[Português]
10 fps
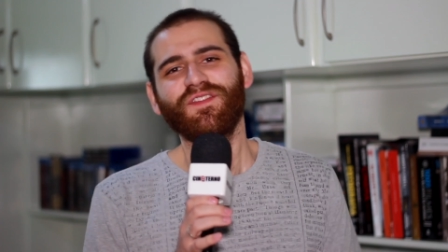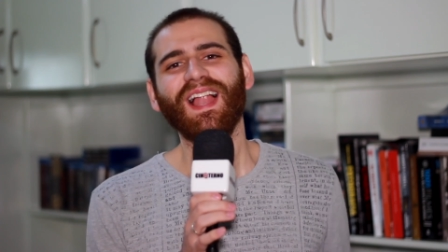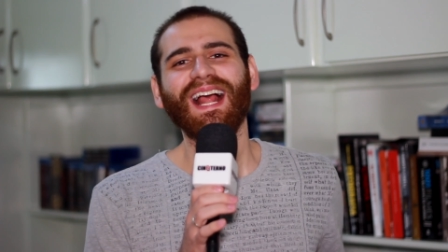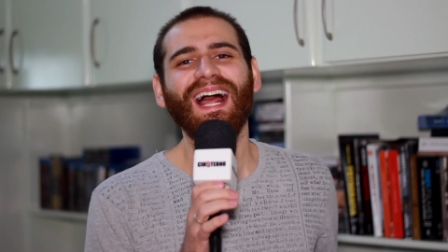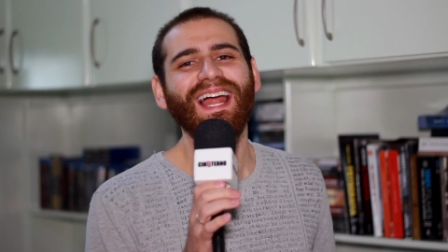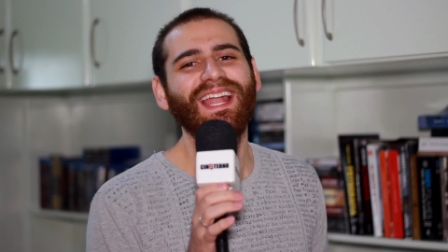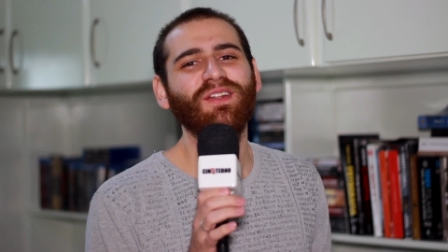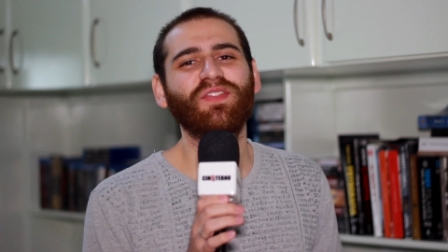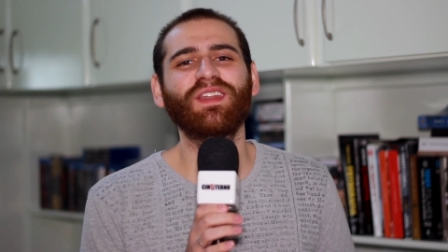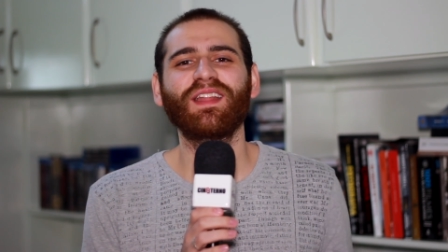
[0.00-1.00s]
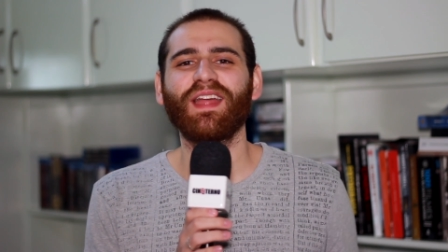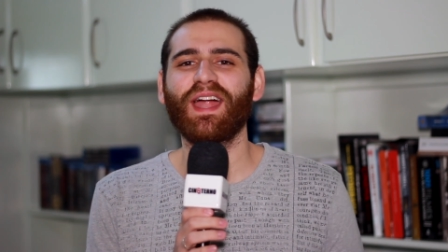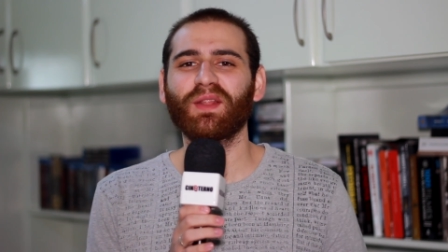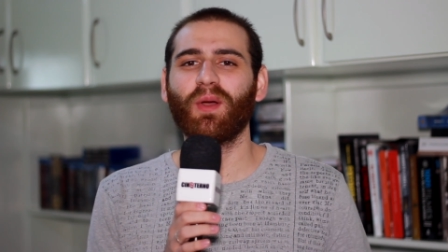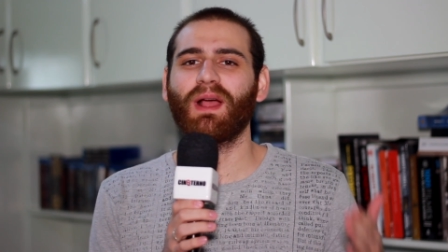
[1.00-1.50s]
Fala galera do Cine
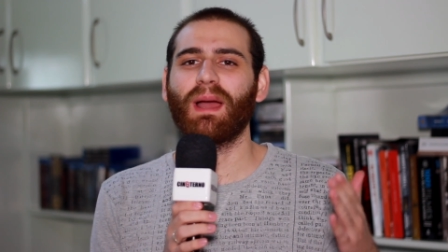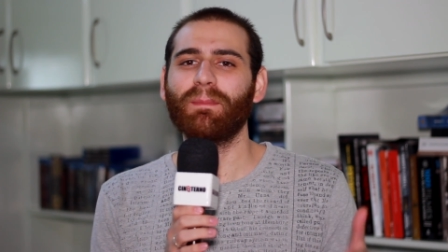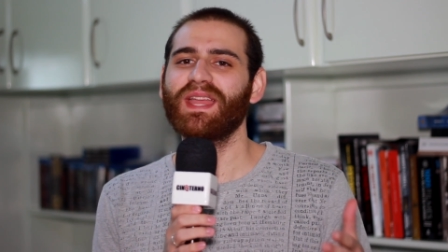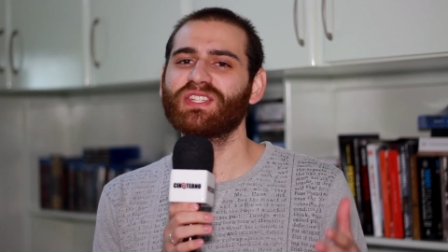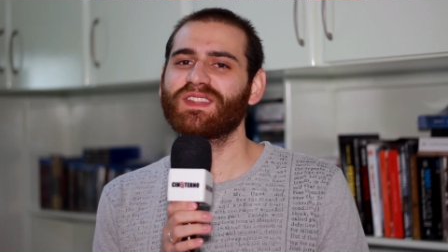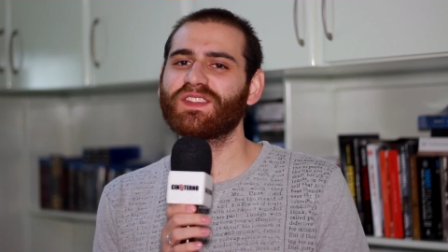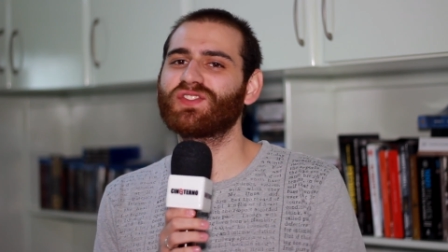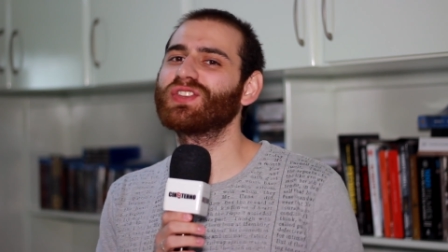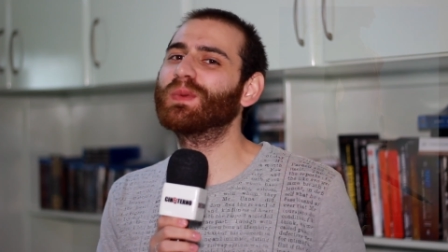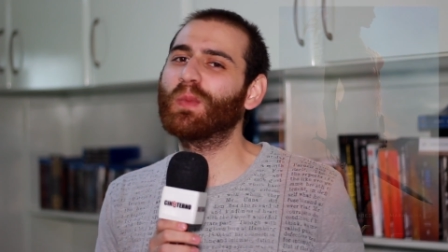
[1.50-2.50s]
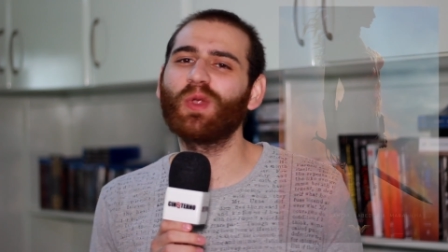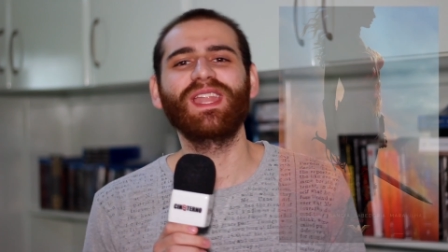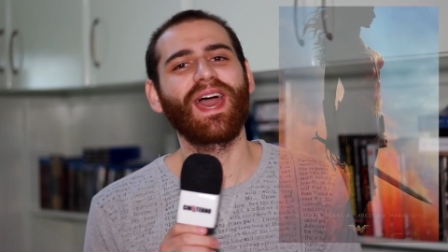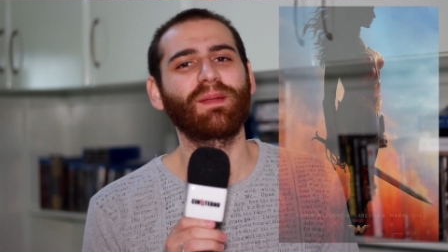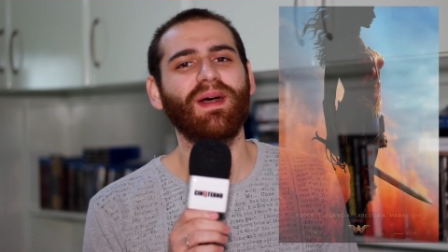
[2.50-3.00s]
Eterno, eu acabei de assistir
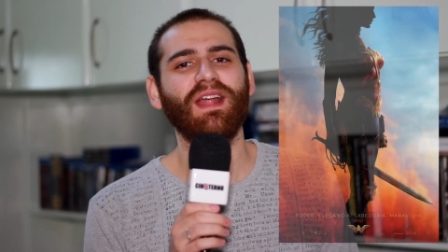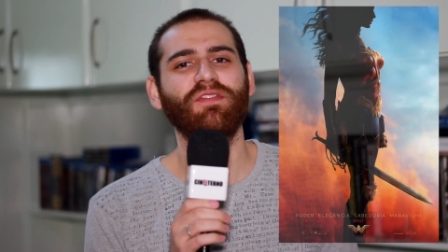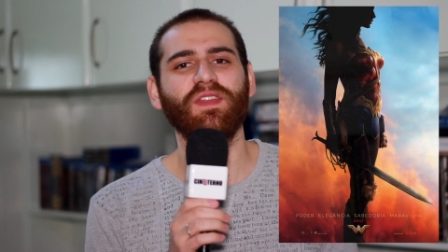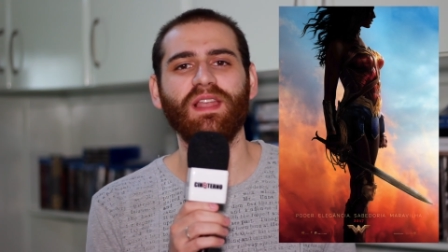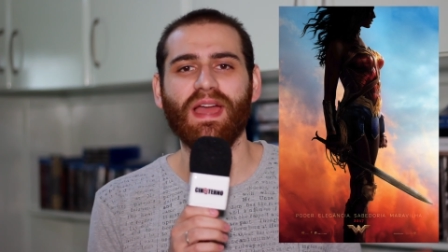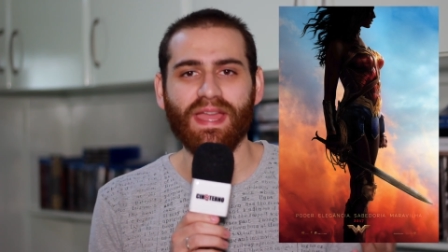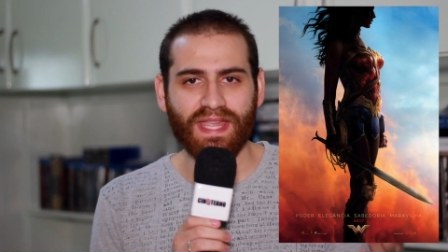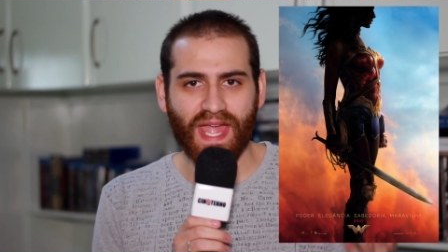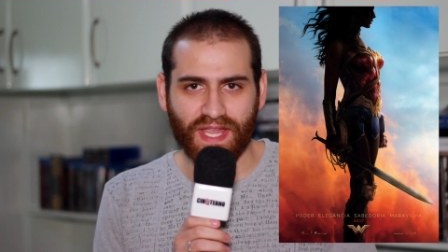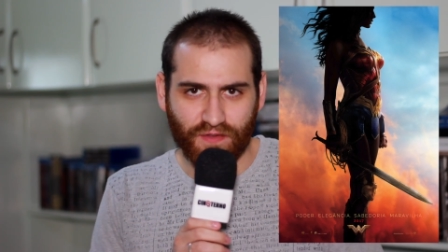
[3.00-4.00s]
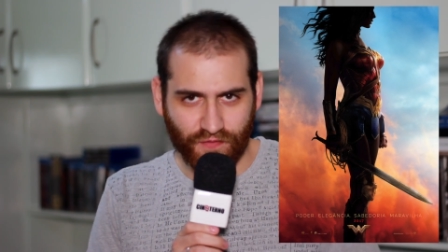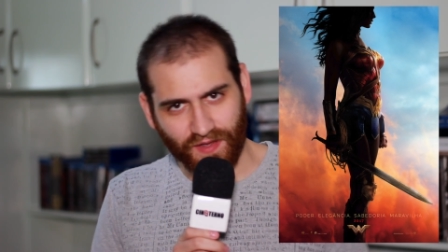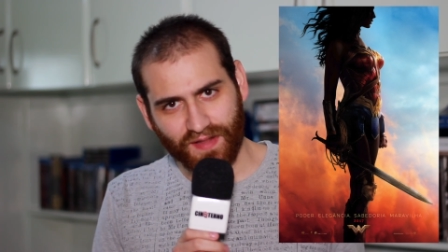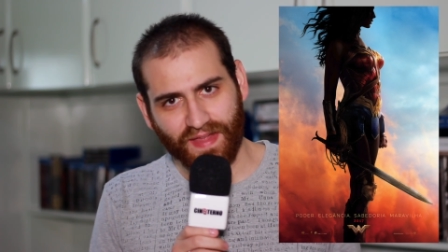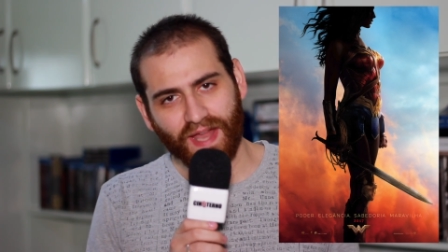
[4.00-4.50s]
Mulher Maravilha. E aí,
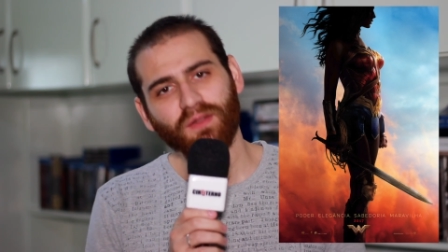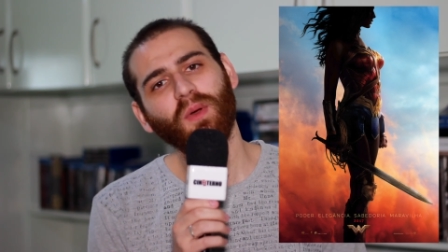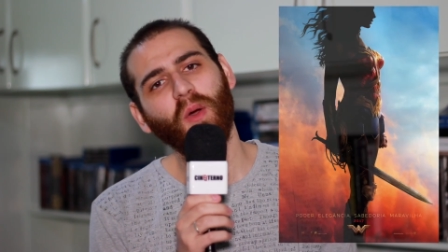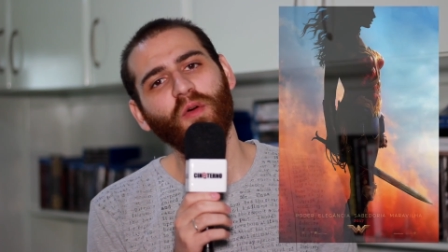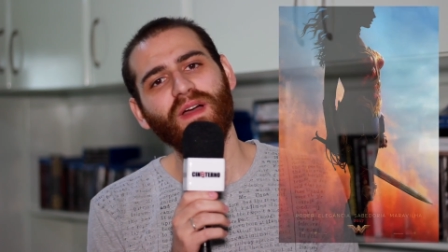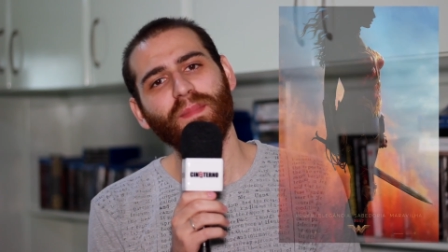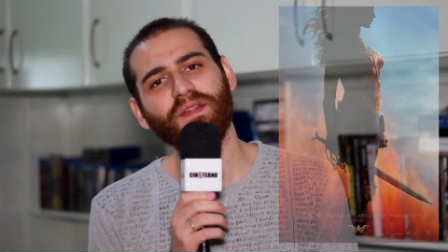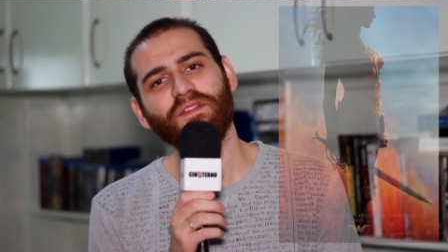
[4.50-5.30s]
vira eterno ou vai pro